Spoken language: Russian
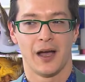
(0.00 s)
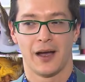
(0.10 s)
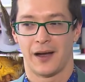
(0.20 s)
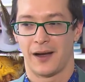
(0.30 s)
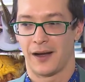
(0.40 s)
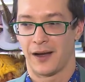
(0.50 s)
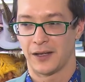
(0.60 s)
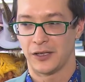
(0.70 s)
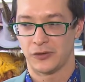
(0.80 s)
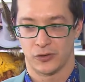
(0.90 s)
а,
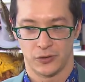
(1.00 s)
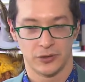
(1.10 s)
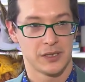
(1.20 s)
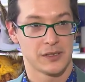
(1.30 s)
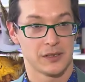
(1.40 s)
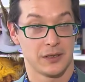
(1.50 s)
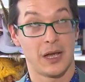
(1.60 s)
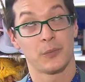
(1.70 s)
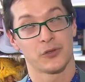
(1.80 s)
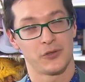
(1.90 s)
и что нас
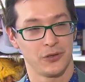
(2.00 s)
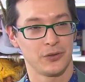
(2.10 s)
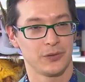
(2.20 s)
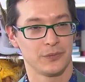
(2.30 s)
там ждет,